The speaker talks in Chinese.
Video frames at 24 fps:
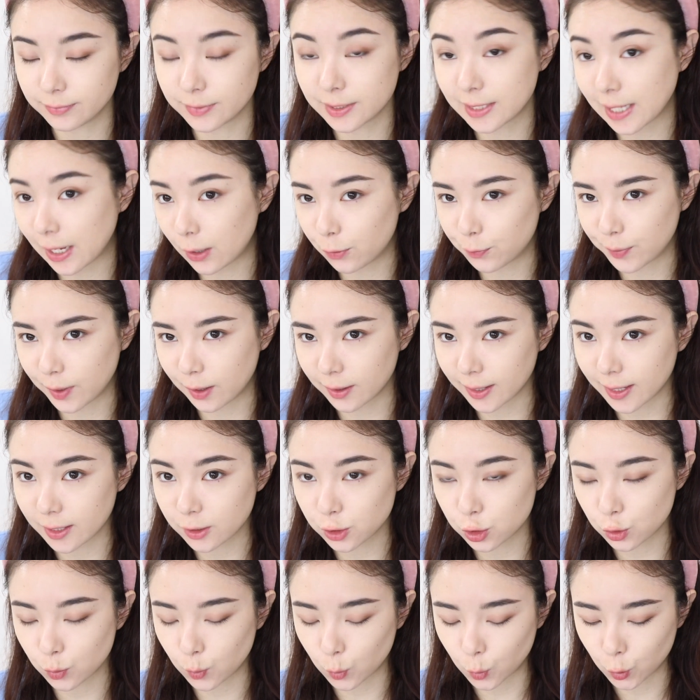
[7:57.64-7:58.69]
你猜我们要干
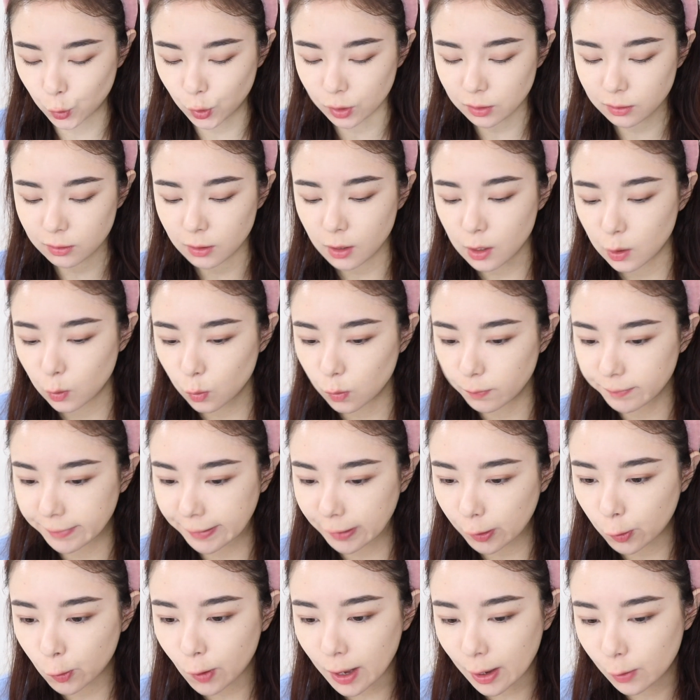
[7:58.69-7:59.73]
什么？我们要
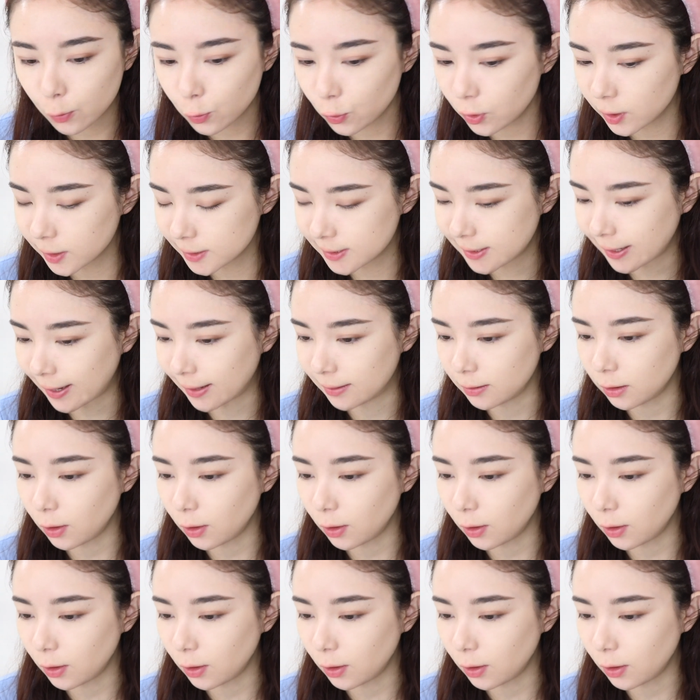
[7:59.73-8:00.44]
画卧蚕